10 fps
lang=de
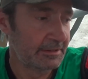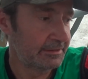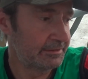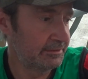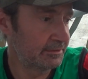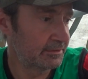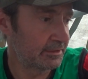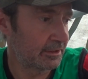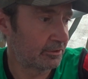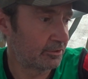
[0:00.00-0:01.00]
hier
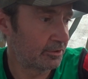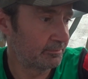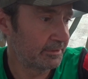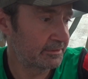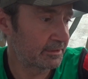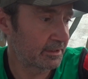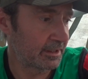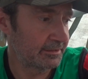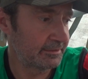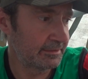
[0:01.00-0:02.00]
auch mit
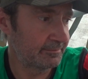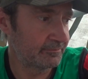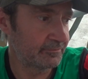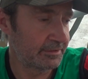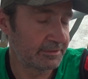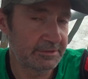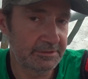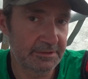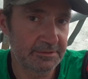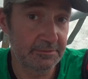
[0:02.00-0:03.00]
reinnehmen, wenn ich hier
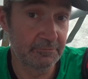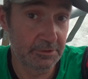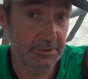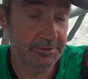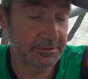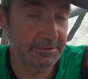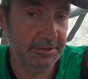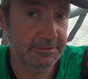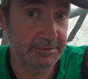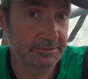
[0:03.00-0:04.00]
drin wirklich
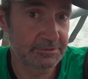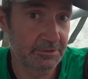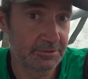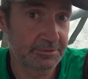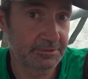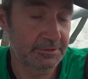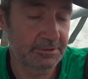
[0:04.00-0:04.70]
nächtigen sollte.